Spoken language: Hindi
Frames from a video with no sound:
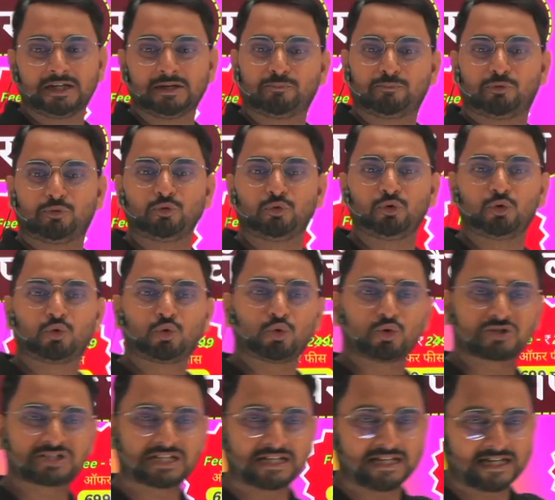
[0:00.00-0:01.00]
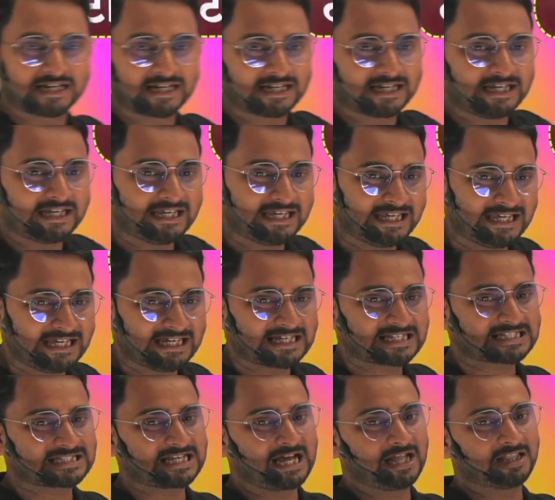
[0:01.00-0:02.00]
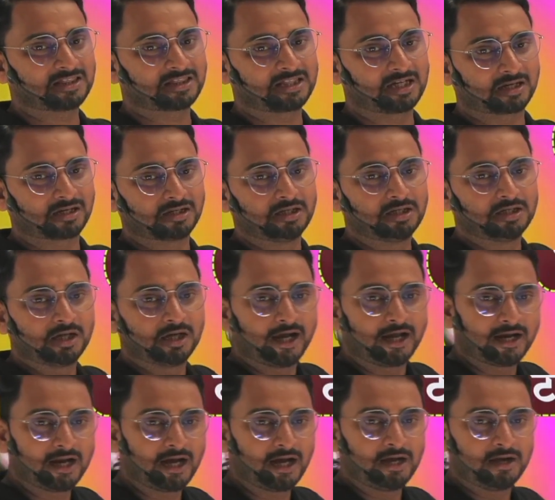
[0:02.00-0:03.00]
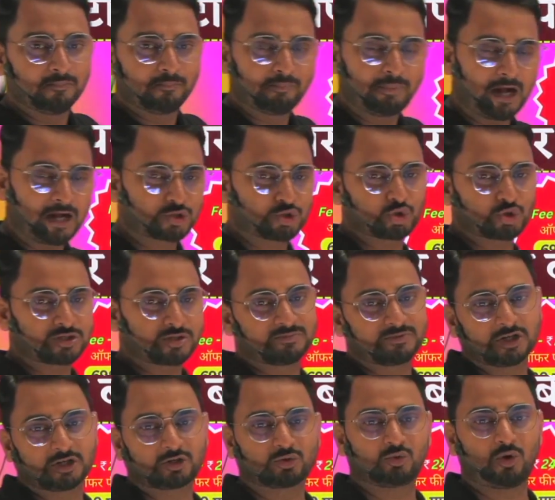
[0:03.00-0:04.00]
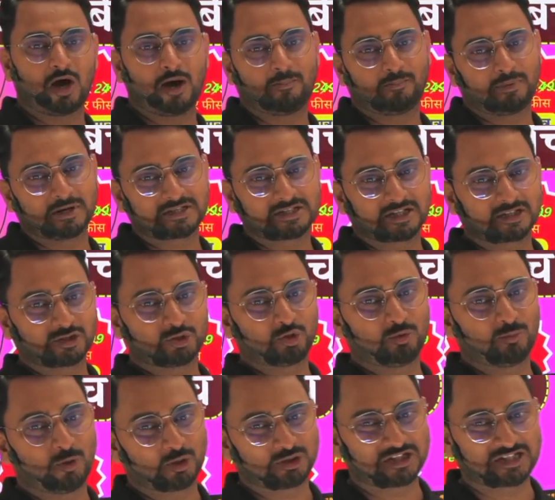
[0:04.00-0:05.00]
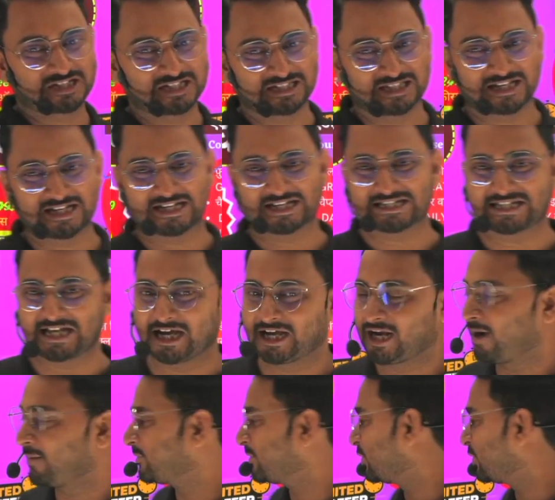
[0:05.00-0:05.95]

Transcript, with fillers: फुल कोर्स लेकर के एक साल तक है ना पांचों सब्जेक्ट को आप पढ़ सकते हो बहुत अच्छे तरीके से अगर आपके